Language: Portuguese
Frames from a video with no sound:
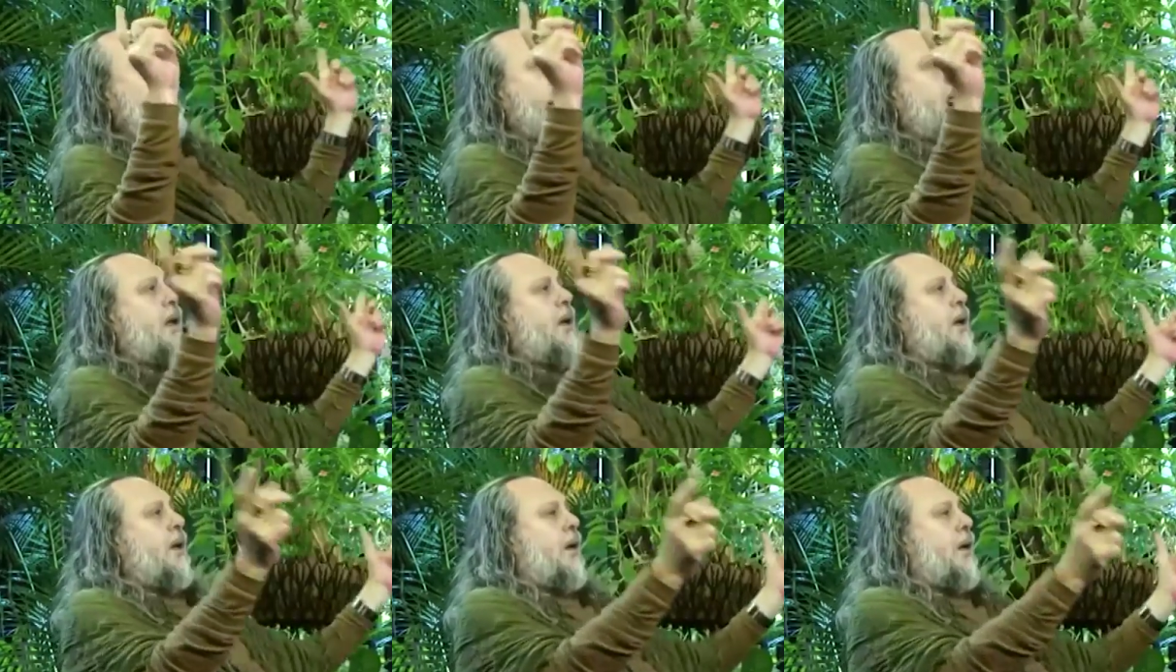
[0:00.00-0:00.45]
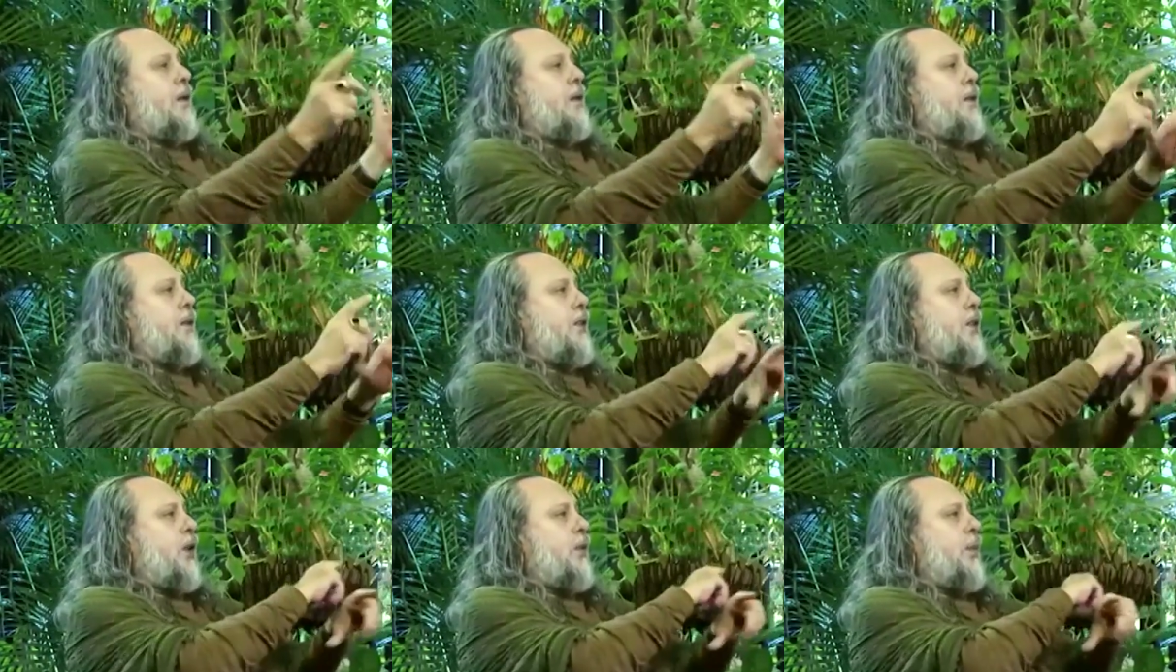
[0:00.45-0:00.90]

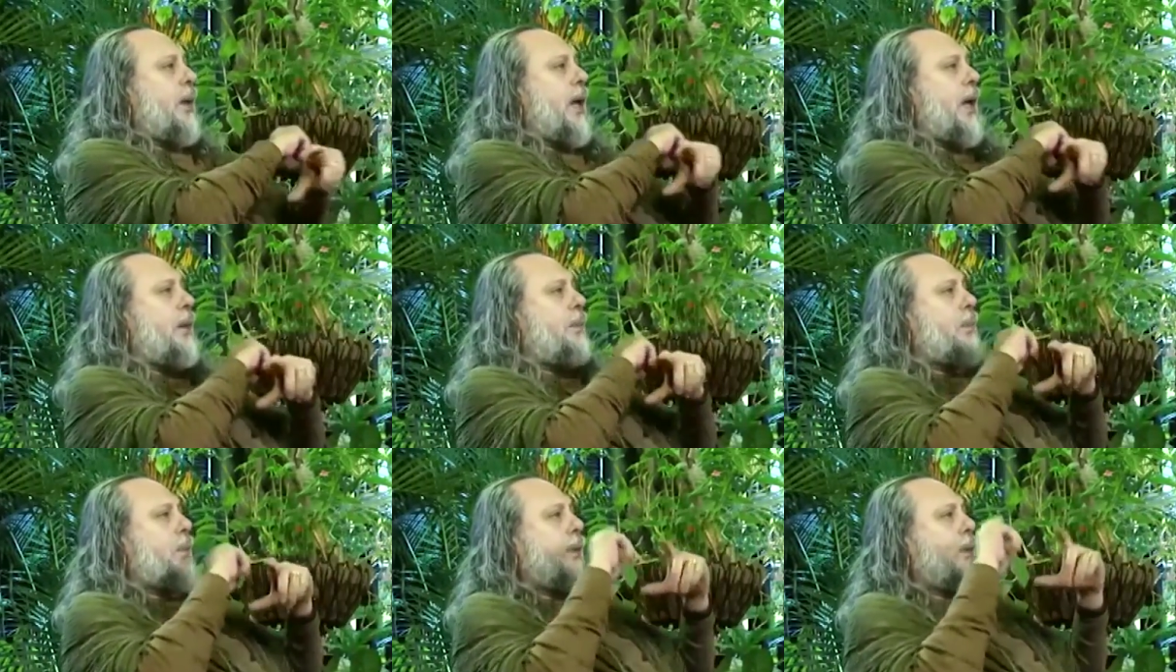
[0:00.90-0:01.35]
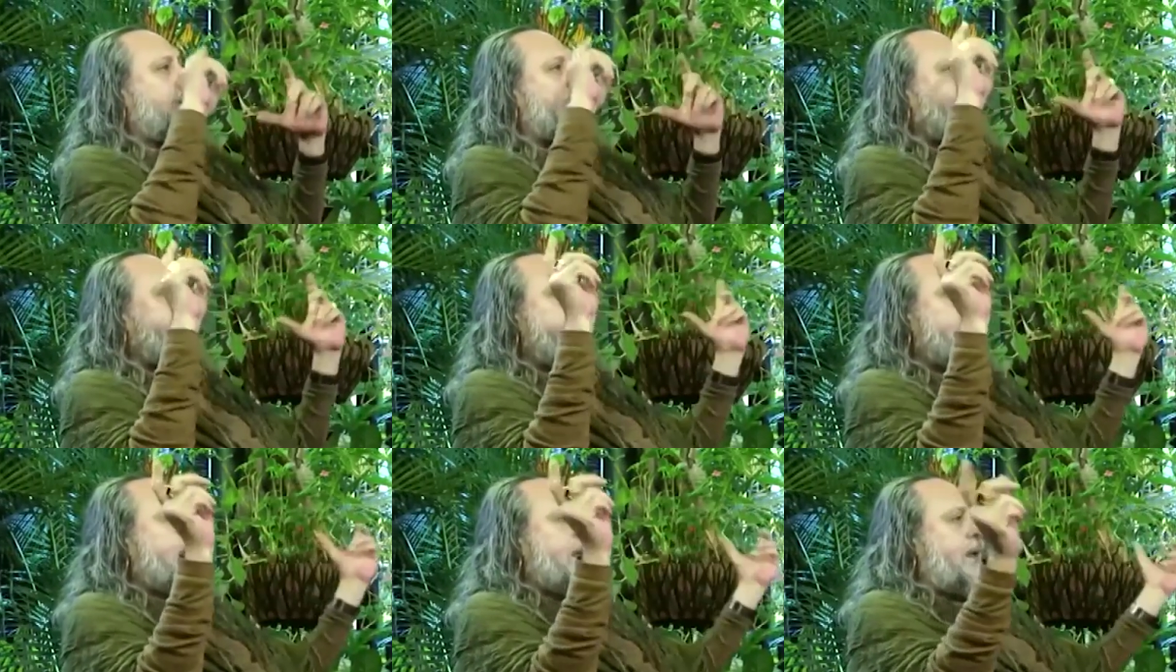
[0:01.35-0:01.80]
Herodes é uma
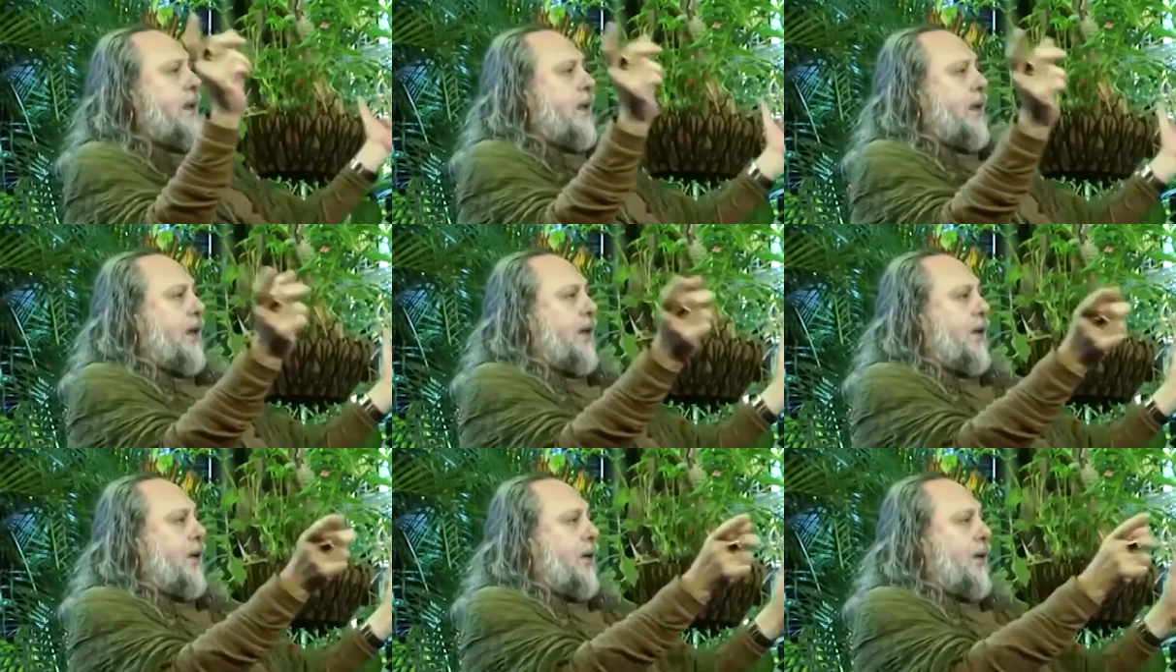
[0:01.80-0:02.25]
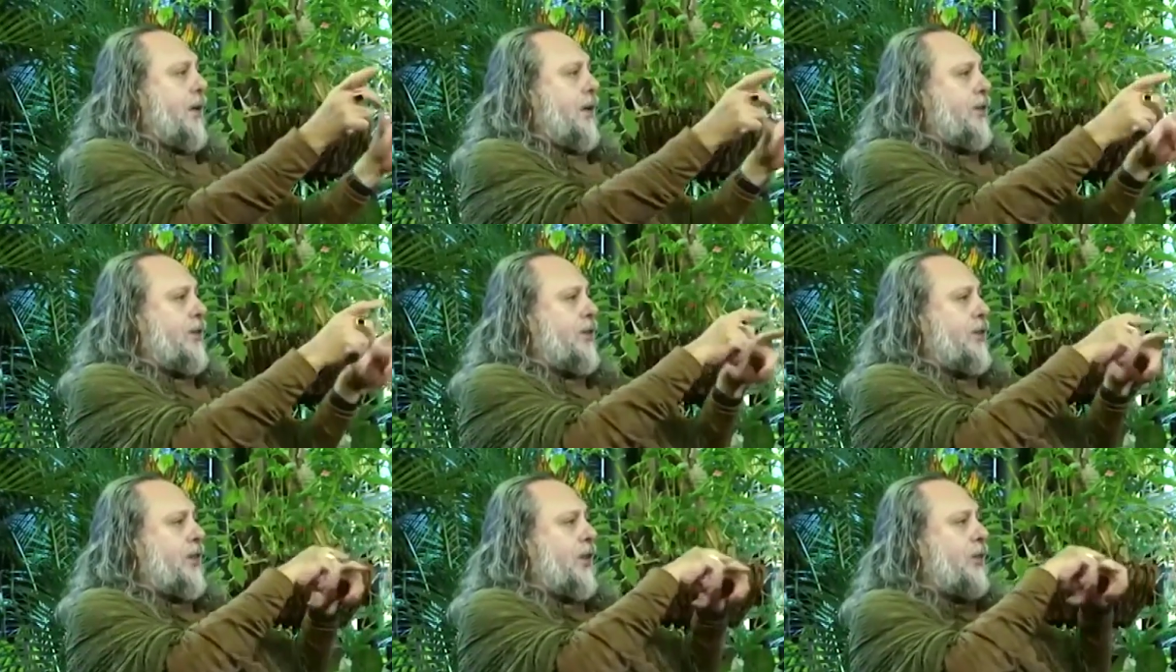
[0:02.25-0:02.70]
raposa,
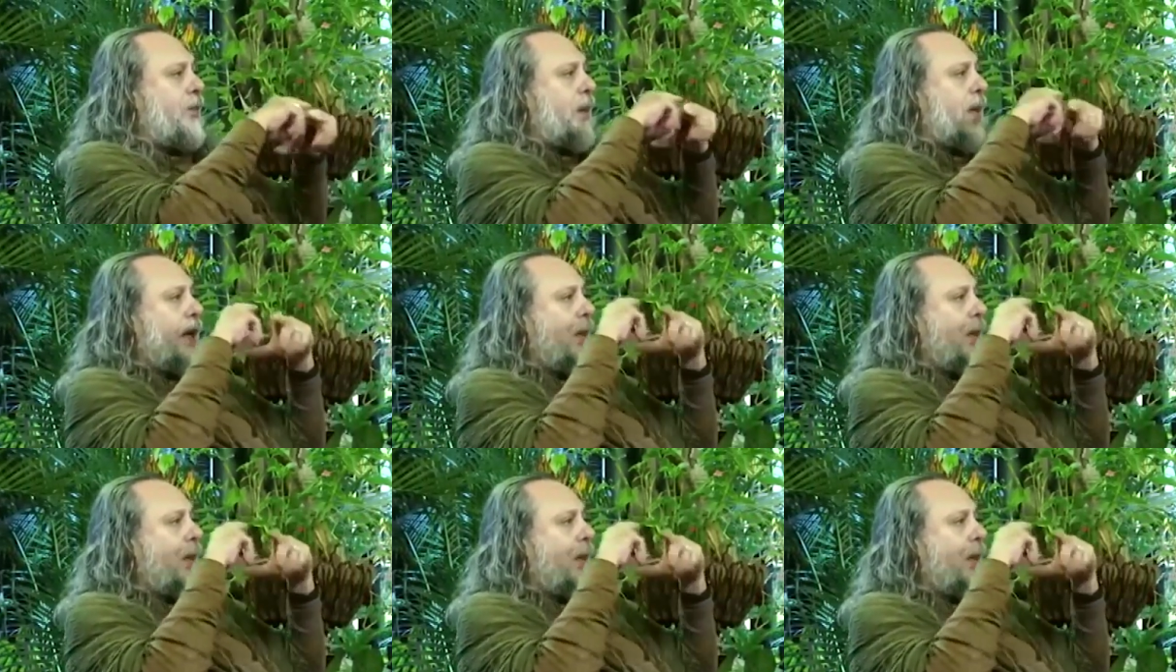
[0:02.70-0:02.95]
Herodes é uma